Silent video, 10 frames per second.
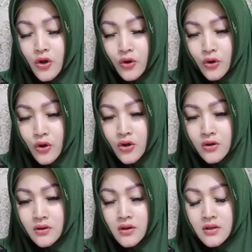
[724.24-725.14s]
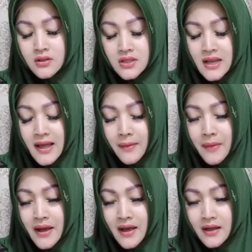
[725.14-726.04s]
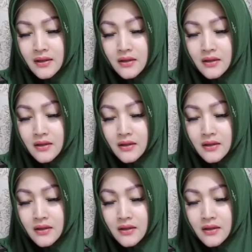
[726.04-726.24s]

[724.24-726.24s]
di Hong Kong selama